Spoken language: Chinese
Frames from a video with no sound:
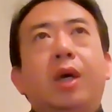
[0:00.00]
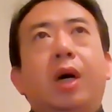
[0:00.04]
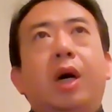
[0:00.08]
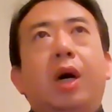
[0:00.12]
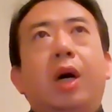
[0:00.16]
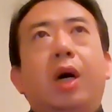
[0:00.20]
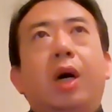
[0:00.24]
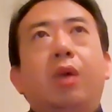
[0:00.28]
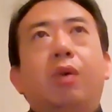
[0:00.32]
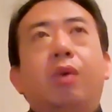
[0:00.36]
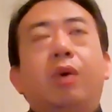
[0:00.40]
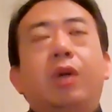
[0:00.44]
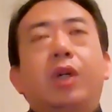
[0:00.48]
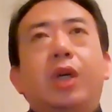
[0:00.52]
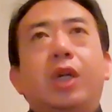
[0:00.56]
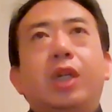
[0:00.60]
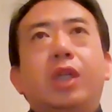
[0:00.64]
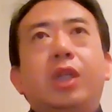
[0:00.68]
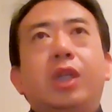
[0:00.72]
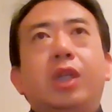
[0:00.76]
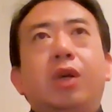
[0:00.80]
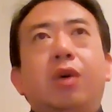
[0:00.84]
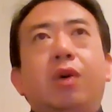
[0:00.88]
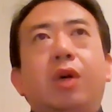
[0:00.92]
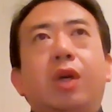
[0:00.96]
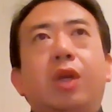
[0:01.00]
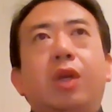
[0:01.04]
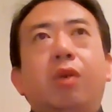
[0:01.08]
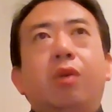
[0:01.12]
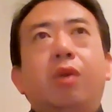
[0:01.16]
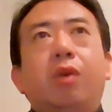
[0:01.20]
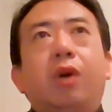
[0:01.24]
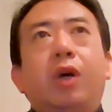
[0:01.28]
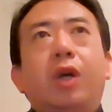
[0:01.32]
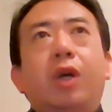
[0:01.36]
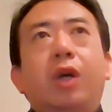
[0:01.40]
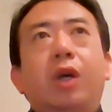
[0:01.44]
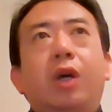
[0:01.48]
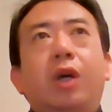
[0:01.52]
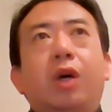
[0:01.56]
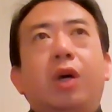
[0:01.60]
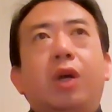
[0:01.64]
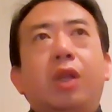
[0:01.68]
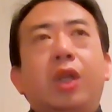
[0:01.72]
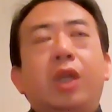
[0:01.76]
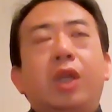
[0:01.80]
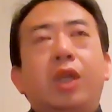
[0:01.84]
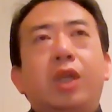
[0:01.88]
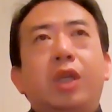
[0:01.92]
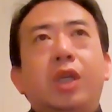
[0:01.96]
啊，洛杉矶有很多很
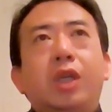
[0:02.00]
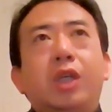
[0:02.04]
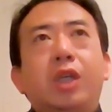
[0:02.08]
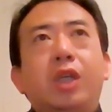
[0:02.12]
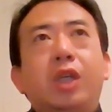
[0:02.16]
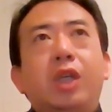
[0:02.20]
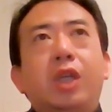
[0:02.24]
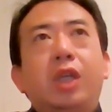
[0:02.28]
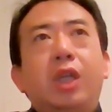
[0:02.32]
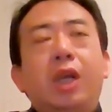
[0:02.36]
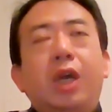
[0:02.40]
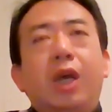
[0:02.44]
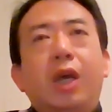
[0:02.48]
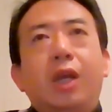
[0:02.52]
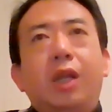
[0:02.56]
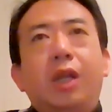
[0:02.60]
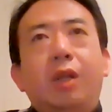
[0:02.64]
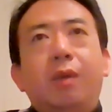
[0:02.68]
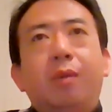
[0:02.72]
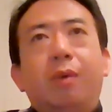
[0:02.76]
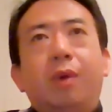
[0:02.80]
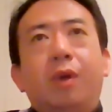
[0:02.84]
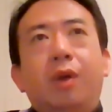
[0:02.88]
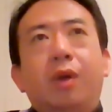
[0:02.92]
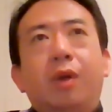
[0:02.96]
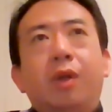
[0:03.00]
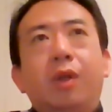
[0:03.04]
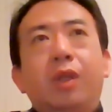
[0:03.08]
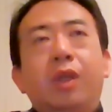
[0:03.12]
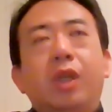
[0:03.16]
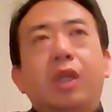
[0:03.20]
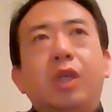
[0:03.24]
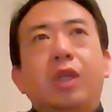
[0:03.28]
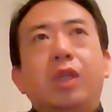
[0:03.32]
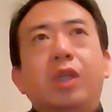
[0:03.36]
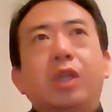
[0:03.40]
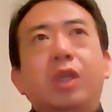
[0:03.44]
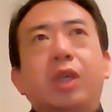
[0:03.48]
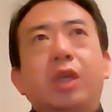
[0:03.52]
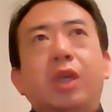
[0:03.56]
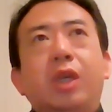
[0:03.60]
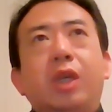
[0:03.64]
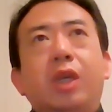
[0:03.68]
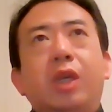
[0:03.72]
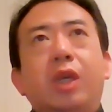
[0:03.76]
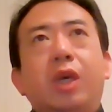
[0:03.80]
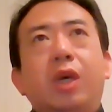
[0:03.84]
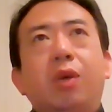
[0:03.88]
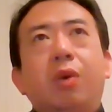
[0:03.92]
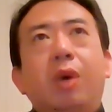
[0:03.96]
好的一些景点，那个迪士尼
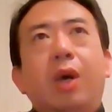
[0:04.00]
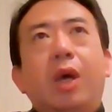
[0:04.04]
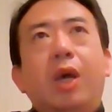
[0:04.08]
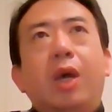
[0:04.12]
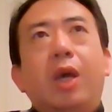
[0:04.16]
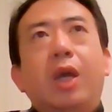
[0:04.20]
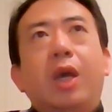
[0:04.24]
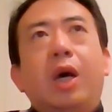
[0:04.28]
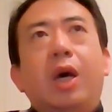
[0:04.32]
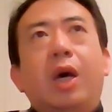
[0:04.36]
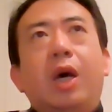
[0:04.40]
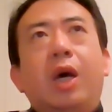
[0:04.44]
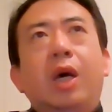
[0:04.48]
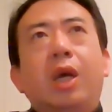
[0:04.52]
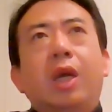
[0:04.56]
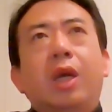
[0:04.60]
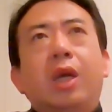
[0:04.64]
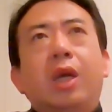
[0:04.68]
乐园呀，